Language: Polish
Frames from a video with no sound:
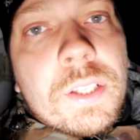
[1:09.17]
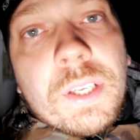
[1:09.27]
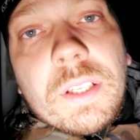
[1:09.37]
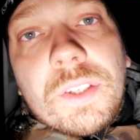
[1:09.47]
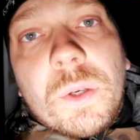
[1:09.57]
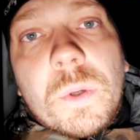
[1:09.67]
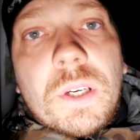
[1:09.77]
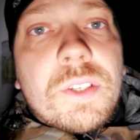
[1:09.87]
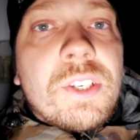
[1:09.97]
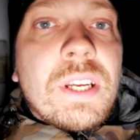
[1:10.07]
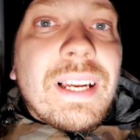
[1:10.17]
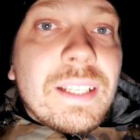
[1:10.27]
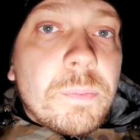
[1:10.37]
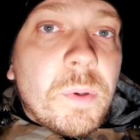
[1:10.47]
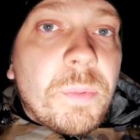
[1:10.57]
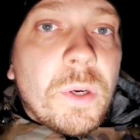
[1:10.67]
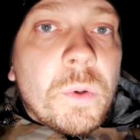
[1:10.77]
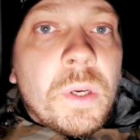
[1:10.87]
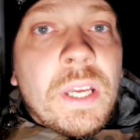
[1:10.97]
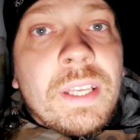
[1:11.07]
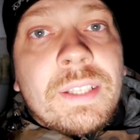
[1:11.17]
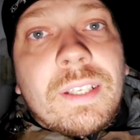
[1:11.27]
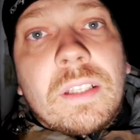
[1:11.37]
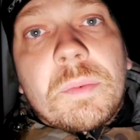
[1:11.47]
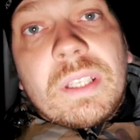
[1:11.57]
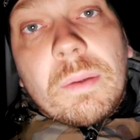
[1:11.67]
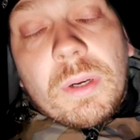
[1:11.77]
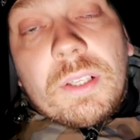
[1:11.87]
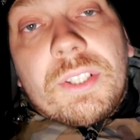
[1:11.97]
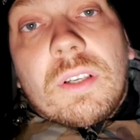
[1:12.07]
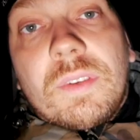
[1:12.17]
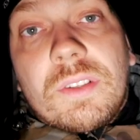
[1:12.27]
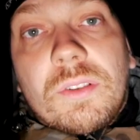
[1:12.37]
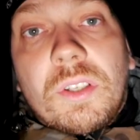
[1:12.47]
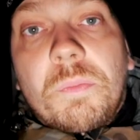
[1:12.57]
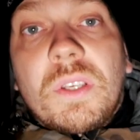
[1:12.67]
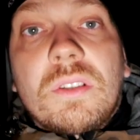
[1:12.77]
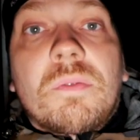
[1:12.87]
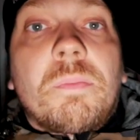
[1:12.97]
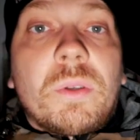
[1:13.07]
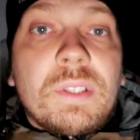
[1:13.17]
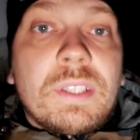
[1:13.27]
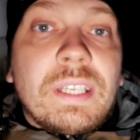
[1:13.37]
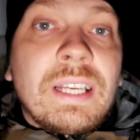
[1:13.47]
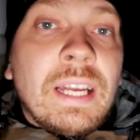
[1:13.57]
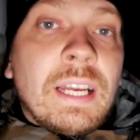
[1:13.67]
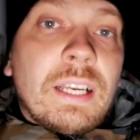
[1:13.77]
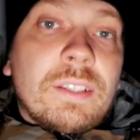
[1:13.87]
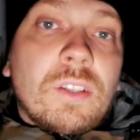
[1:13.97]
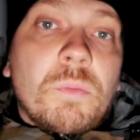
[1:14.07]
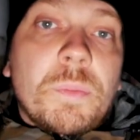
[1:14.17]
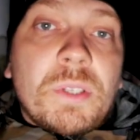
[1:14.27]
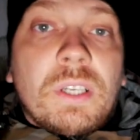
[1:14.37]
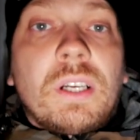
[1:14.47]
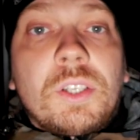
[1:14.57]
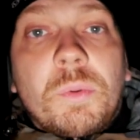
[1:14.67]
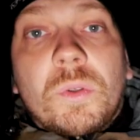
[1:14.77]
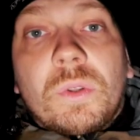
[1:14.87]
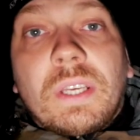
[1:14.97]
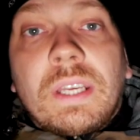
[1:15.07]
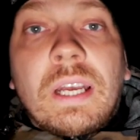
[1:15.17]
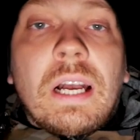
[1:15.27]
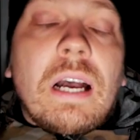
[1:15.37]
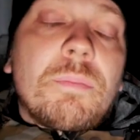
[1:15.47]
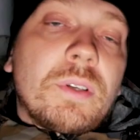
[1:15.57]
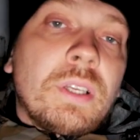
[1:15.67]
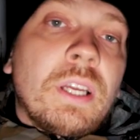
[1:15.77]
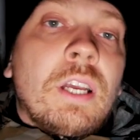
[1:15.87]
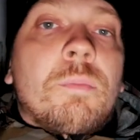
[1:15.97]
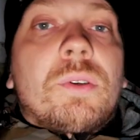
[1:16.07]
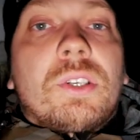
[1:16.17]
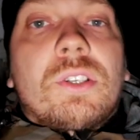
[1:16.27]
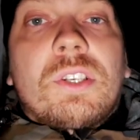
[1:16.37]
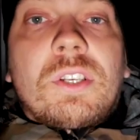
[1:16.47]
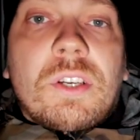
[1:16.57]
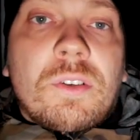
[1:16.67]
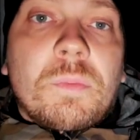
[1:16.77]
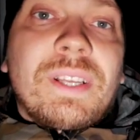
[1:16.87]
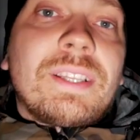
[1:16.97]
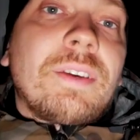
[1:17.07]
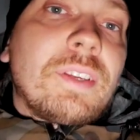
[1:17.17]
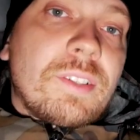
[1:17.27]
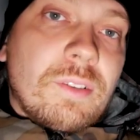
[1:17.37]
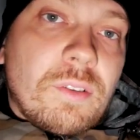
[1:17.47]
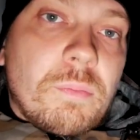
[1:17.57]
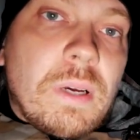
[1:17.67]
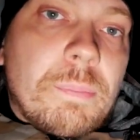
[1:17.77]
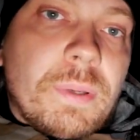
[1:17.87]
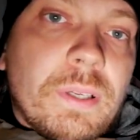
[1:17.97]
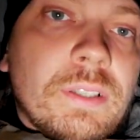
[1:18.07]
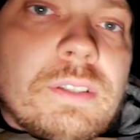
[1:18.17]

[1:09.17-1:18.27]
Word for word: Nie da się ukryć, że Las Popioły jest jednym z najbardziej nawiedzonych miejsc w Polsce, dlatego my przyjechaliśmy tutaj, aby poszerzyć naszą nawiedzoną mapę.